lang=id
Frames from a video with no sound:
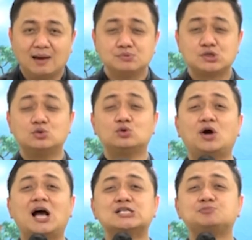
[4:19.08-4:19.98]
dalam
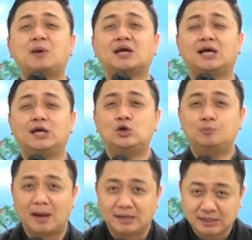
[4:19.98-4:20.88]
seluruh aspek
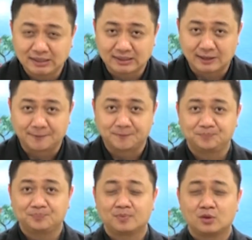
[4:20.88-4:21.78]
kehidupan kita,
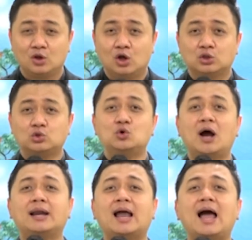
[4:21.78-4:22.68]

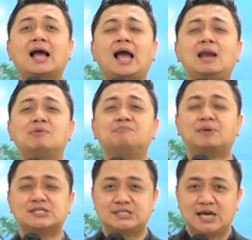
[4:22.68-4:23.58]
Tuhan akan
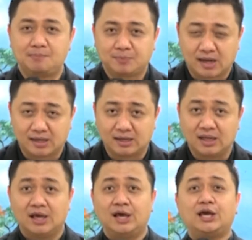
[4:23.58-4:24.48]
mempersiapkan
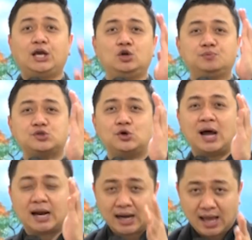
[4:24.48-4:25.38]
hidup
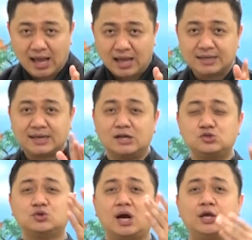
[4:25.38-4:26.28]
saudara
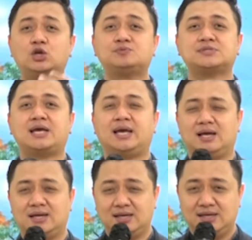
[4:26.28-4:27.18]
dan juga hidup
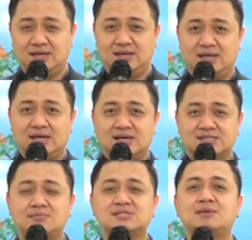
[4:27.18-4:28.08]
saya.
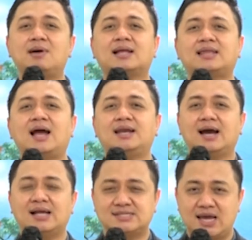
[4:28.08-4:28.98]
Sama-sama katakan
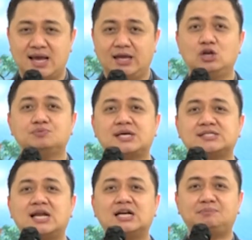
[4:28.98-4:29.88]
dengan saya, hidup
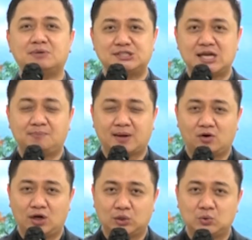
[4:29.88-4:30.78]
saya sedang
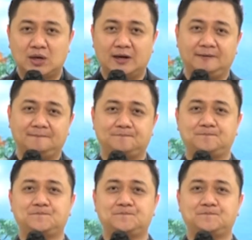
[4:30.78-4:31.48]
dipersiapkan oleh Tuhan.